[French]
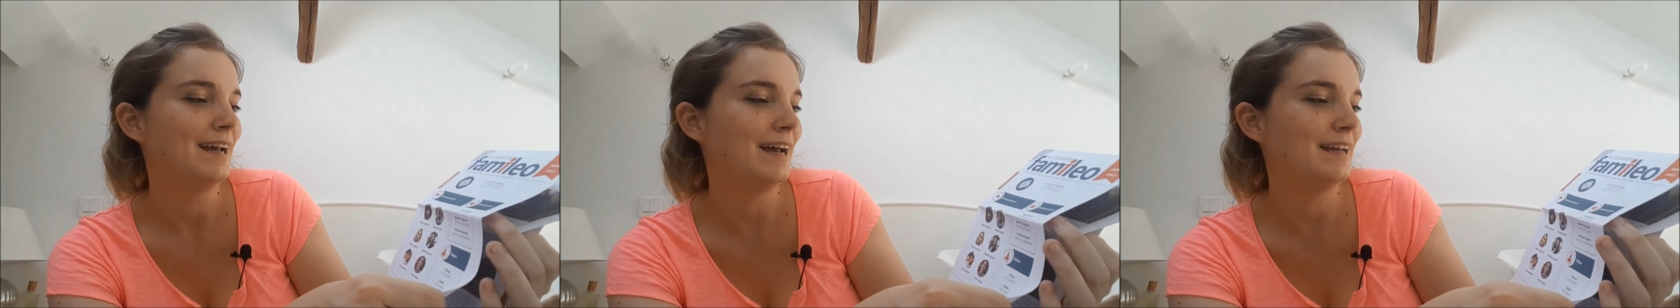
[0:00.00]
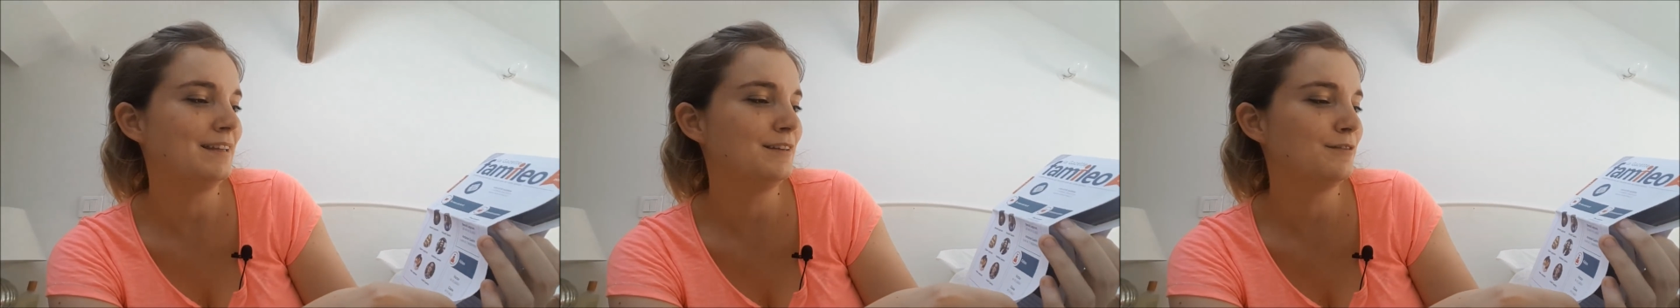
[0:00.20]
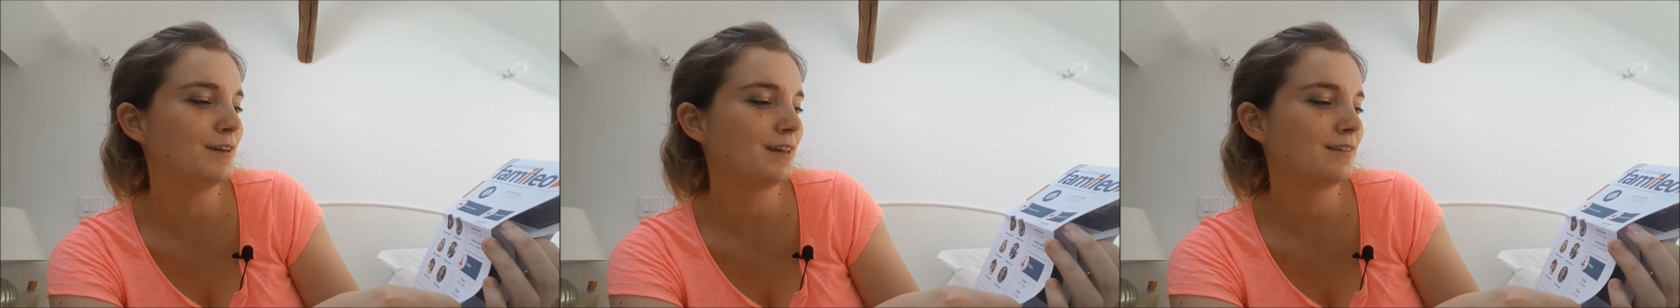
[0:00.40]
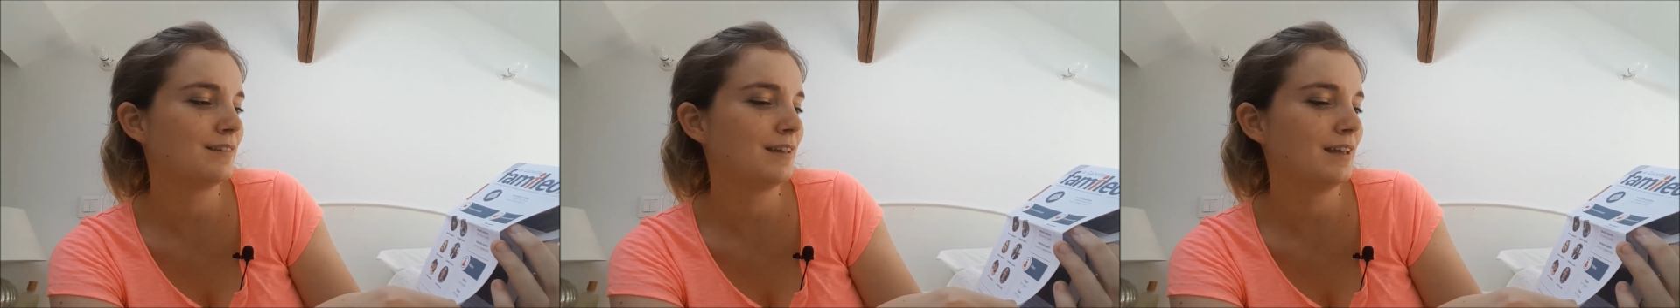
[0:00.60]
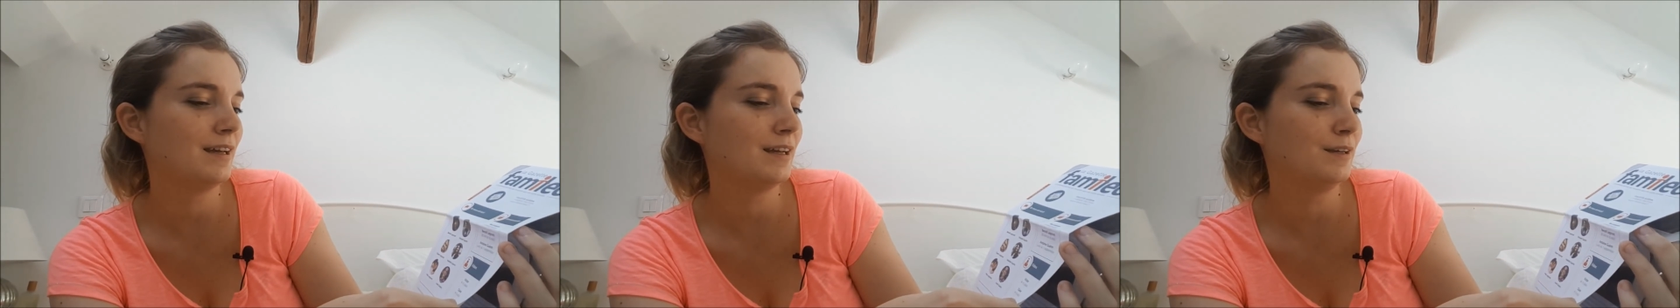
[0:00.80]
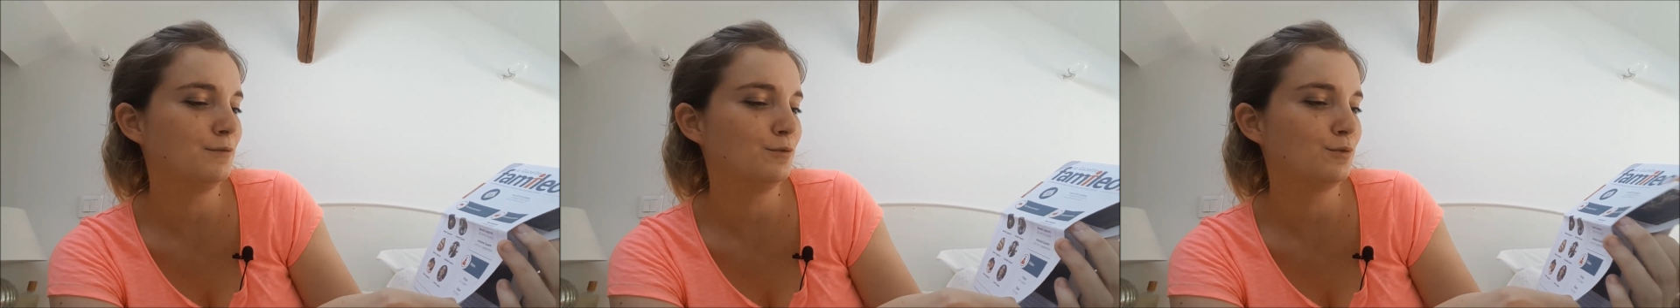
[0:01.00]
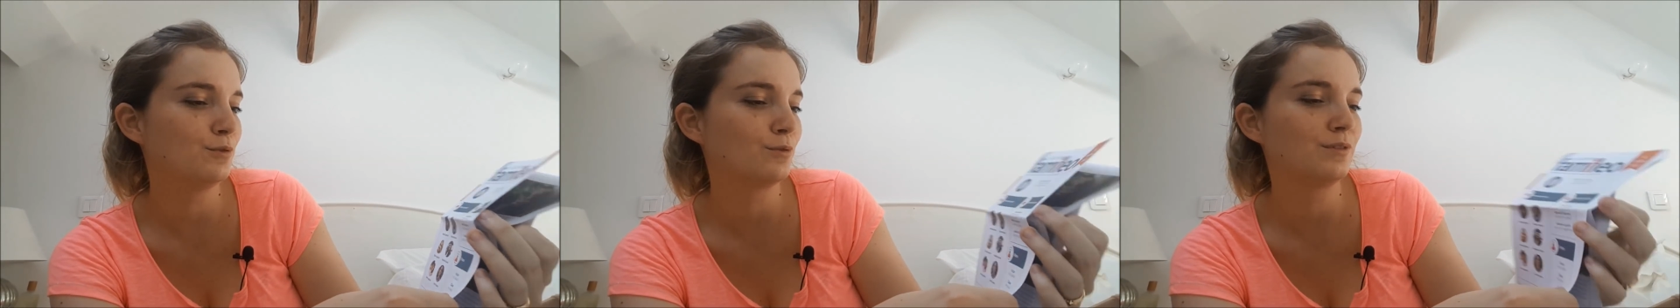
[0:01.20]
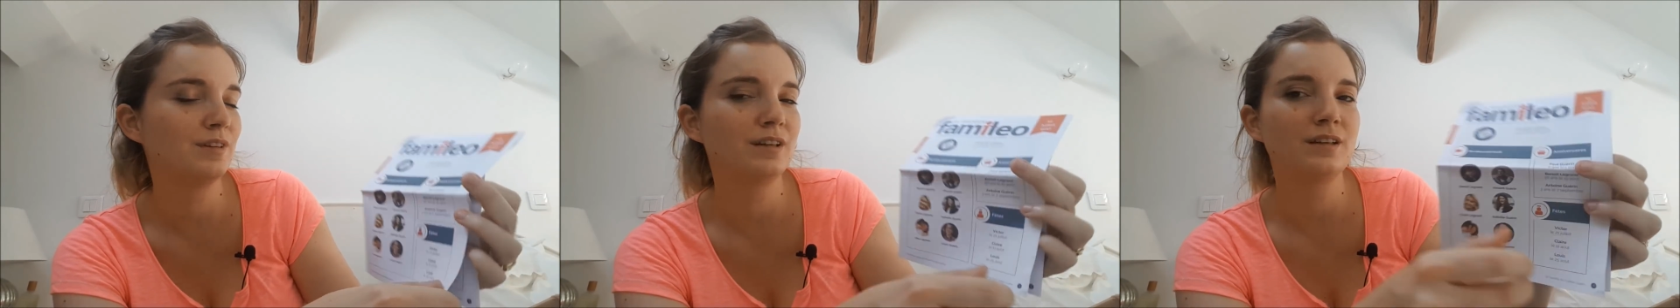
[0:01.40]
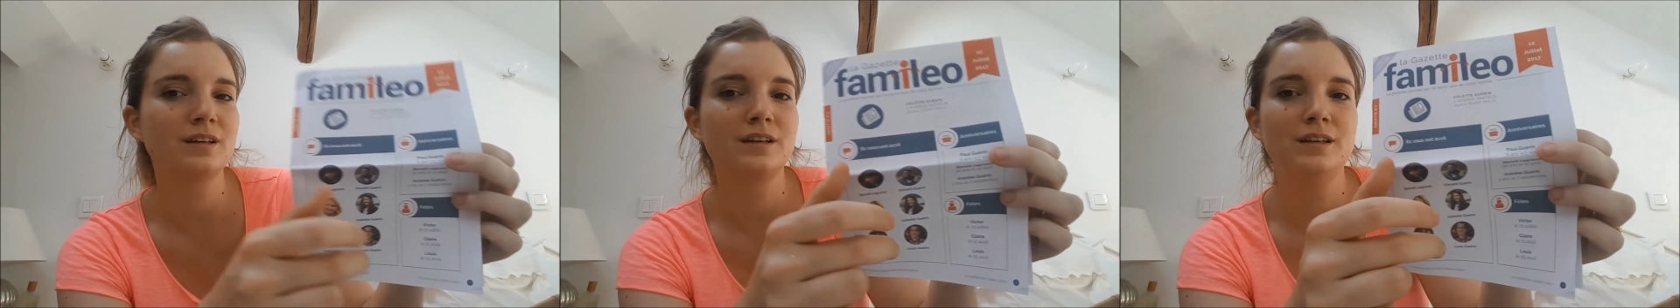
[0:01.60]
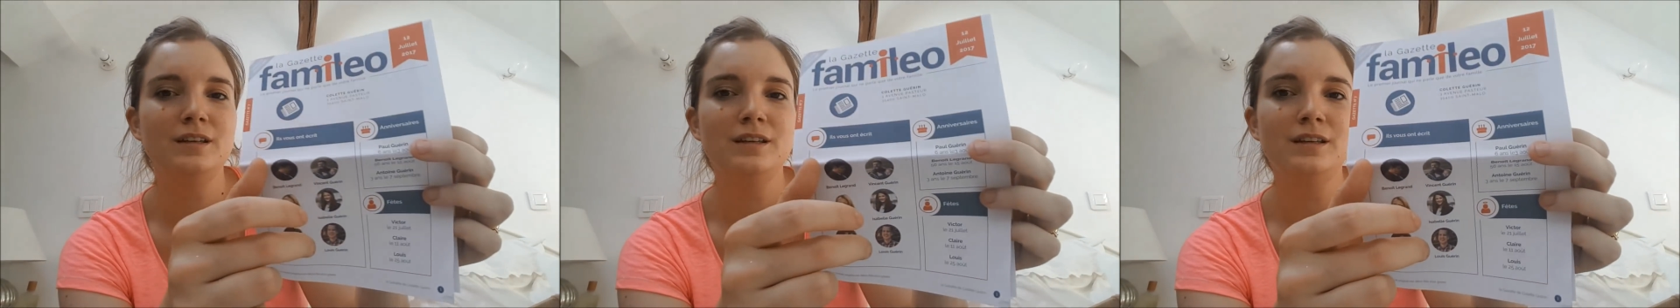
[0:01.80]
Anniversaire, ils vous ont
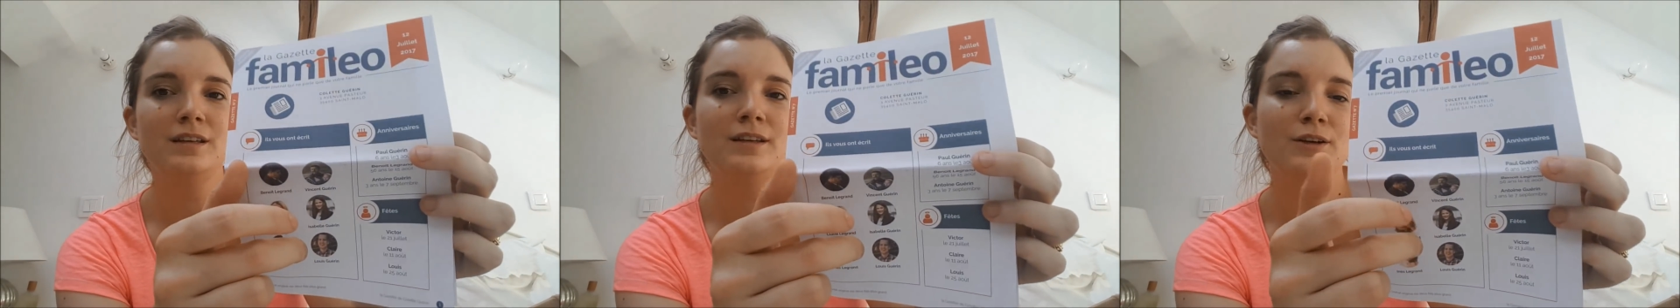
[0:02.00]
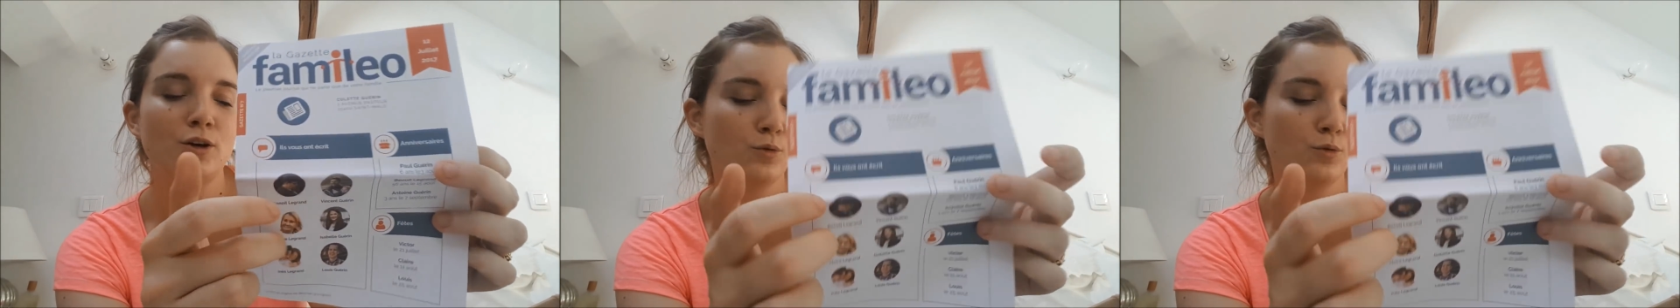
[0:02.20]
écrit.